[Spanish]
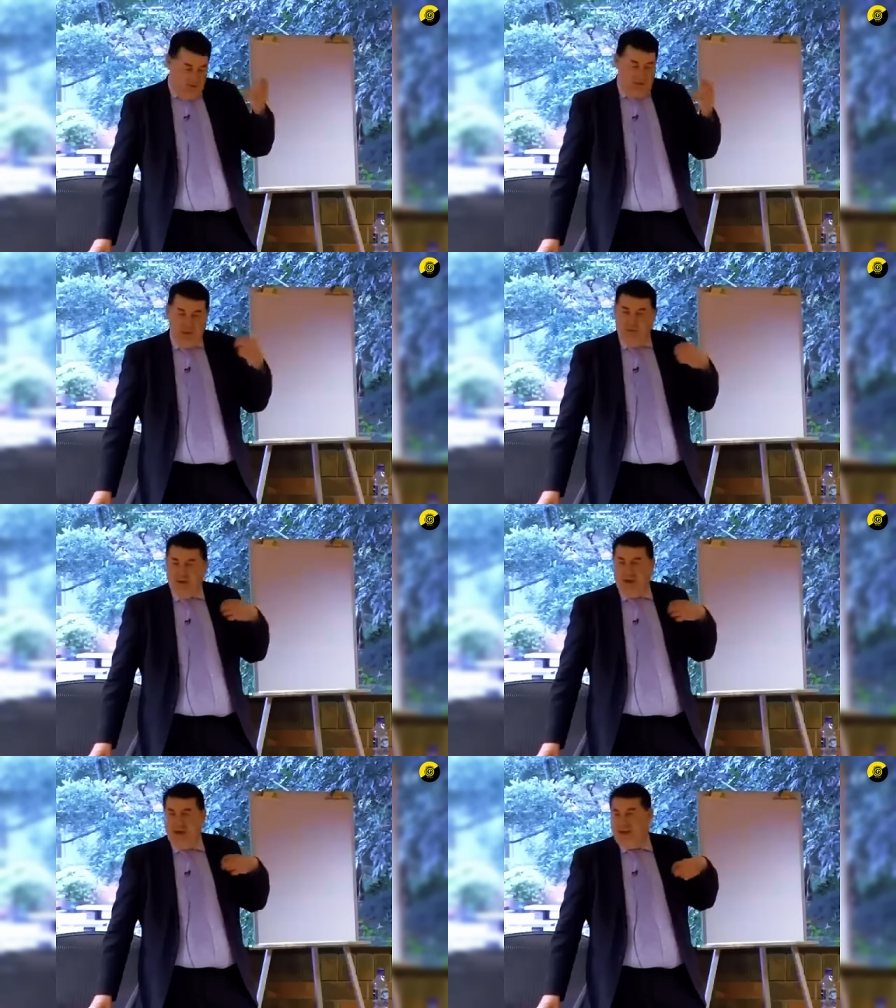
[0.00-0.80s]
que
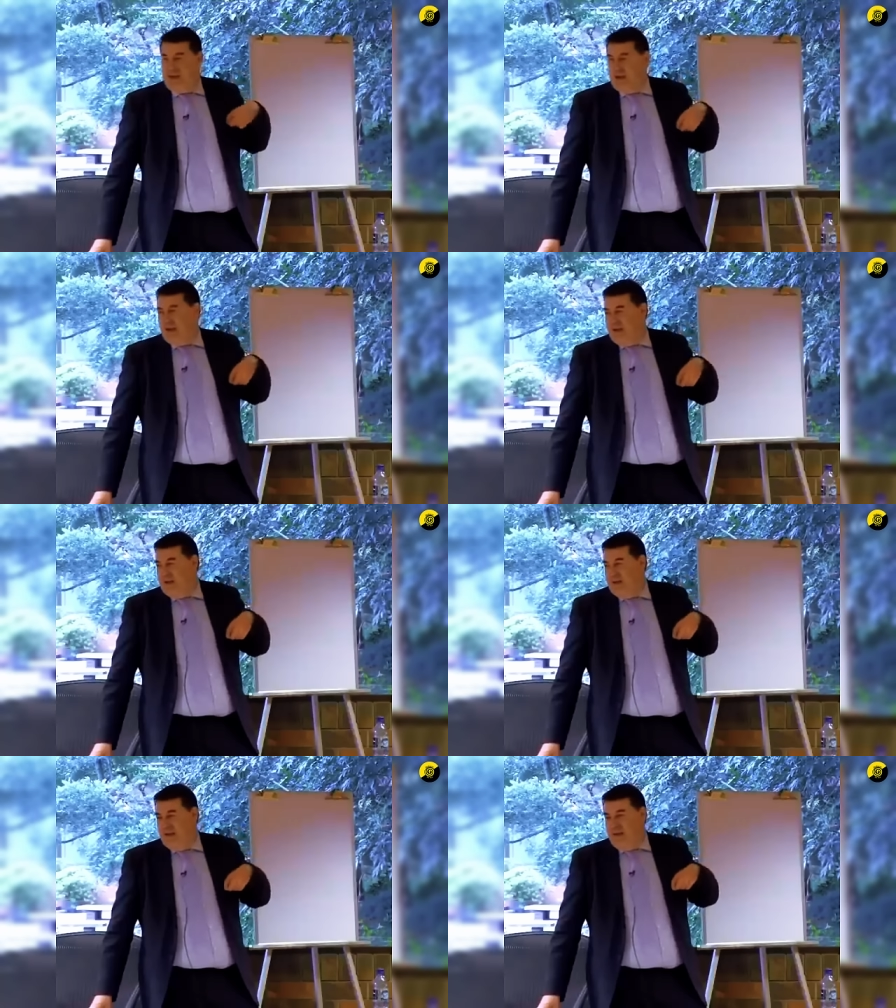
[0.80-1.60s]
derivará en
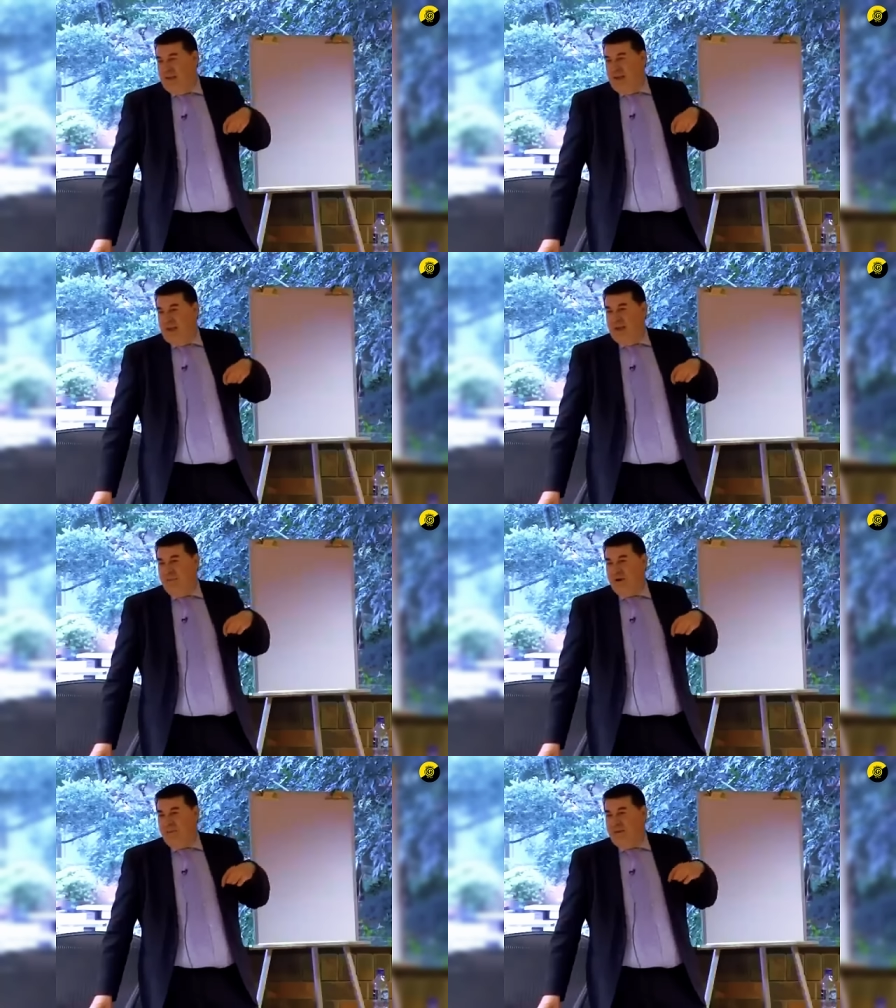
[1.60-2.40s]
el,
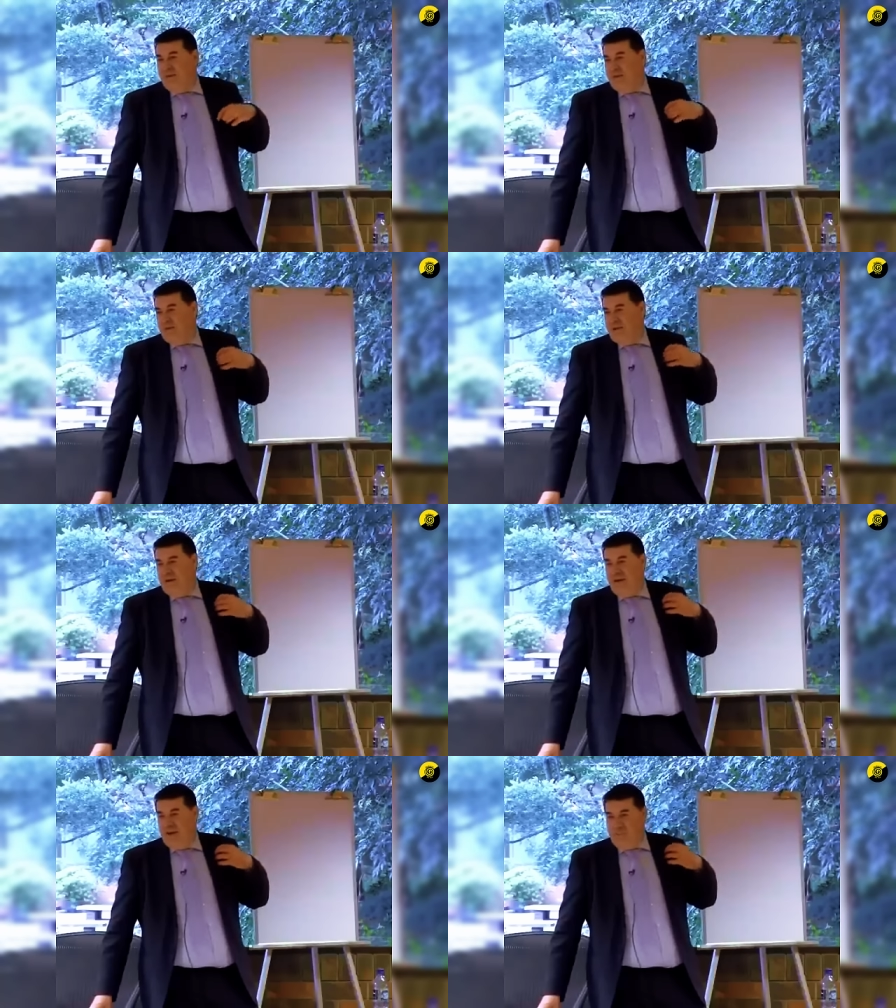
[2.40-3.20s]
programa derivado en
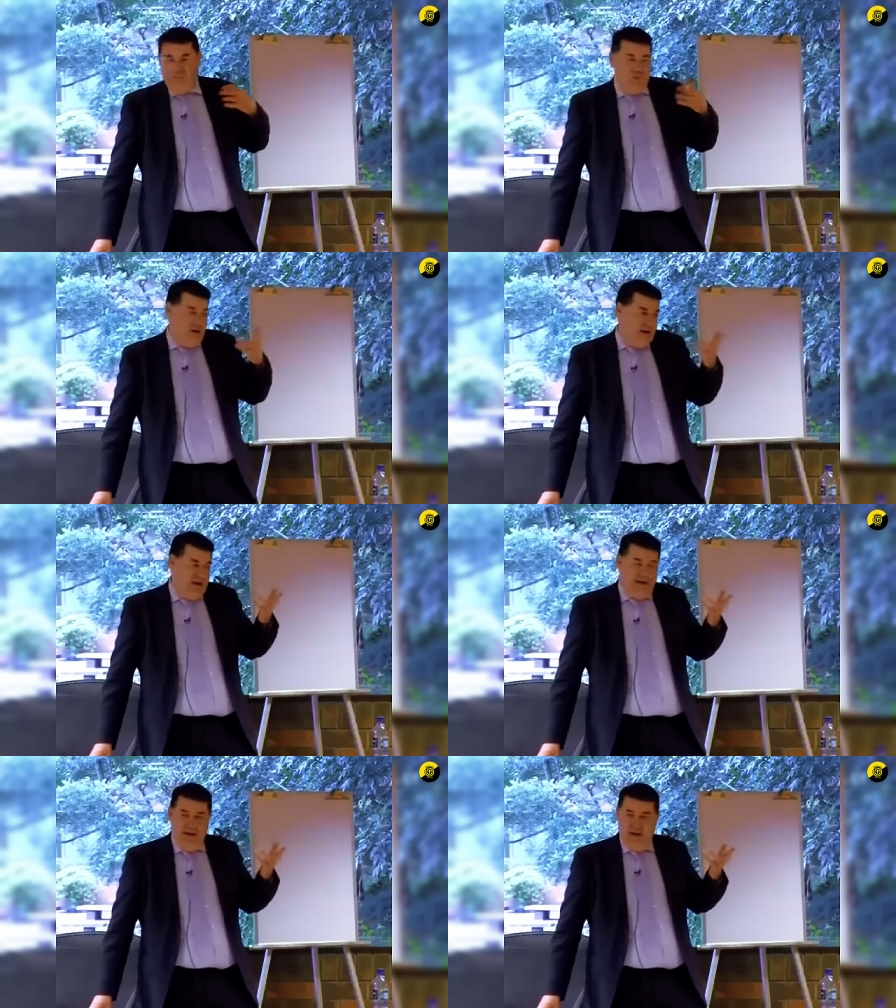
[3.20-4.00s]
el, primero
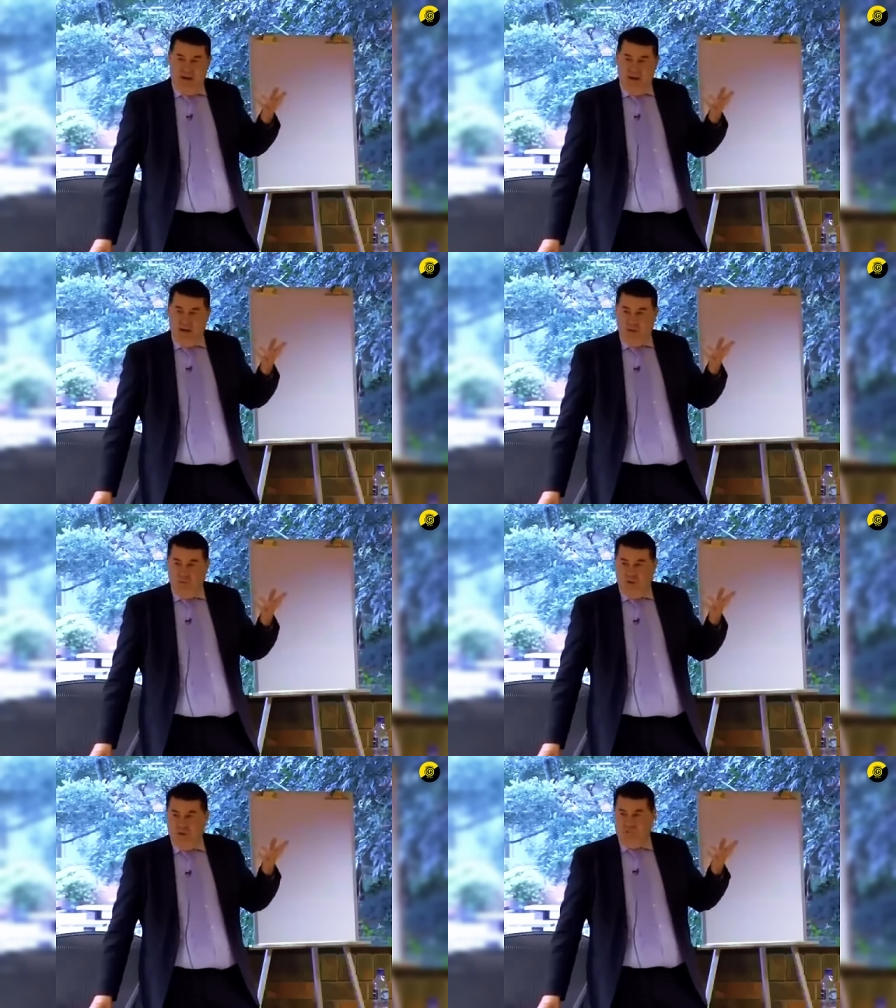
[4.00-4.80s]
en el,
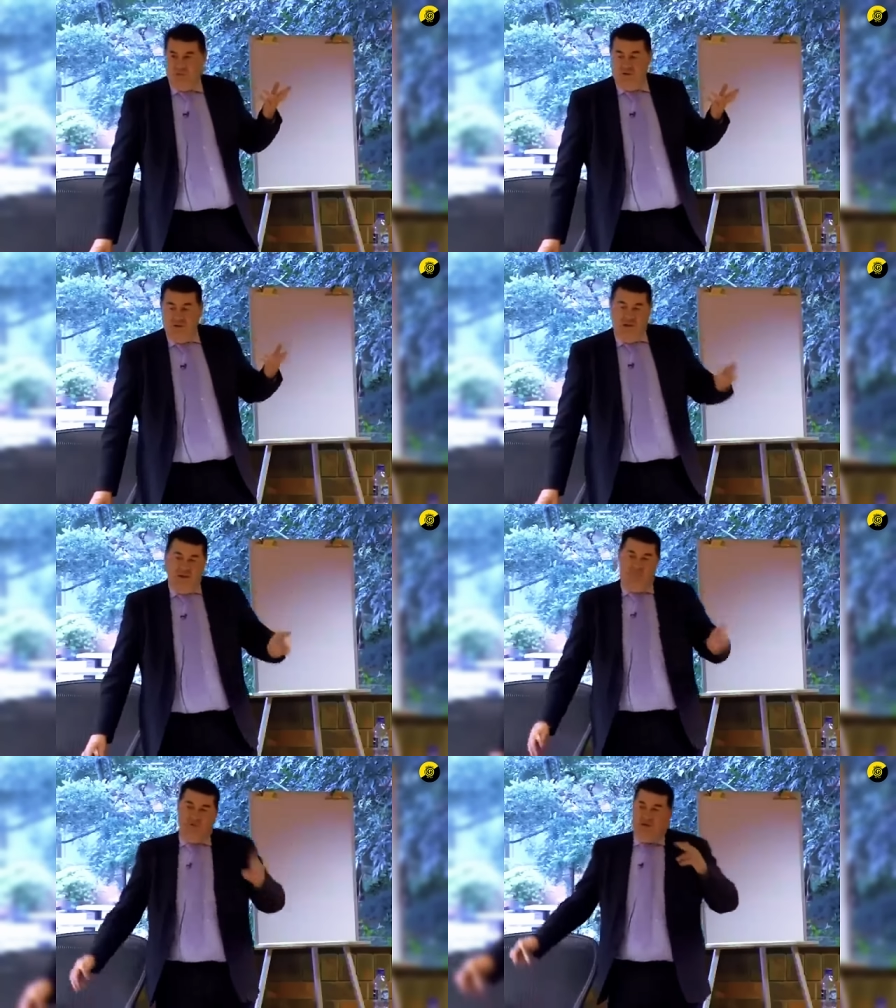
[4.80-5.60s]
comunismo,
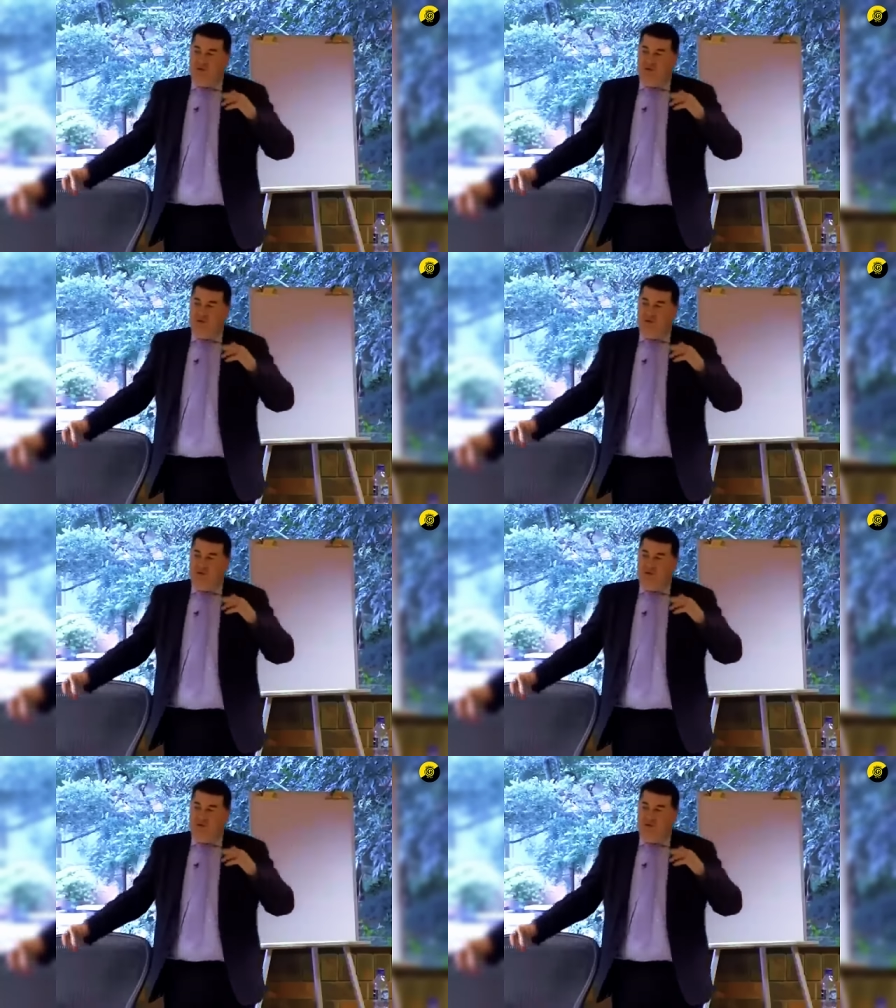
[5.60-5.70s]
después en la